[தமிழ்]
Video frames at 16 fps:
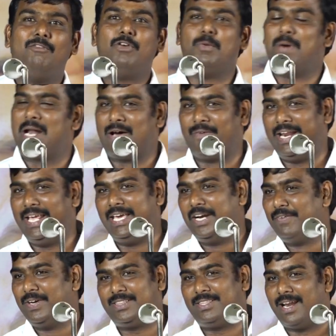பிப்ரவரி
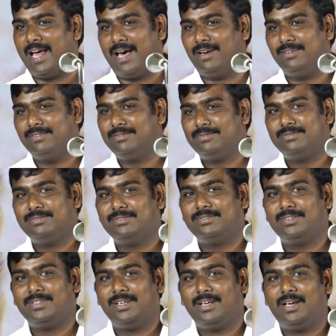இருபத்தி நாலு
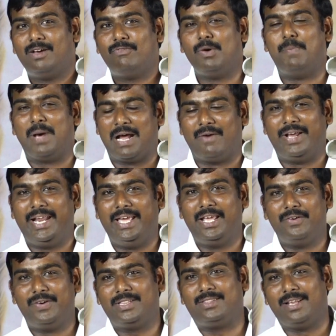பிப்ரவரி
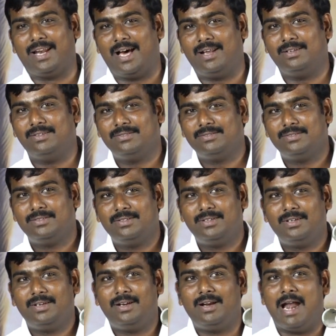இருபத்தி நாலு
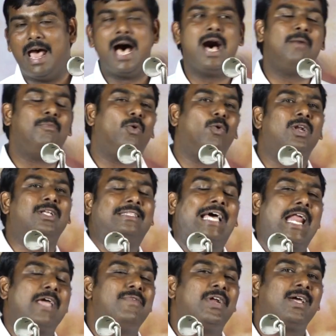நாம் ஒரு
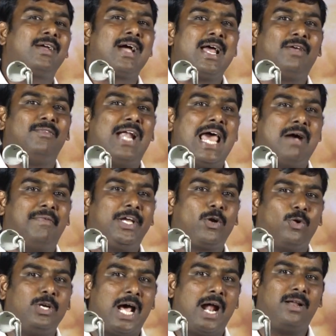தலைவனுக்கான விழாவை
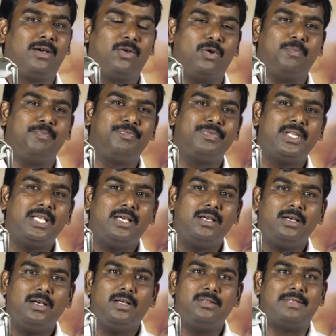கொண்டாடுகிறோம்
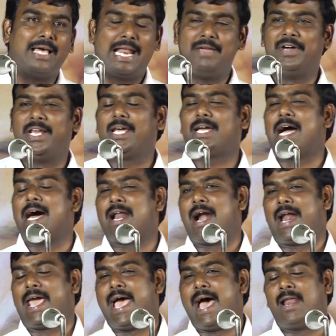தலைவனுக்கான
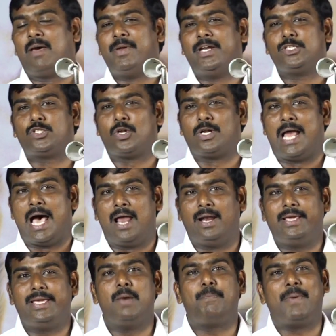அடையாளம் என்று சொன்னால்
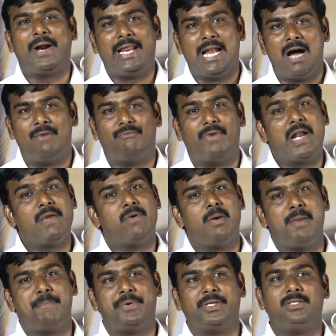எப்படி நாம்
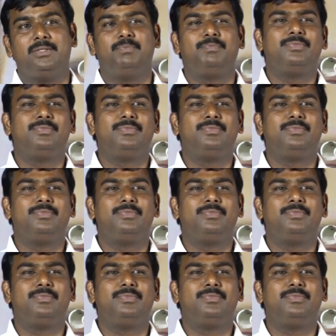வடிவமைப்பது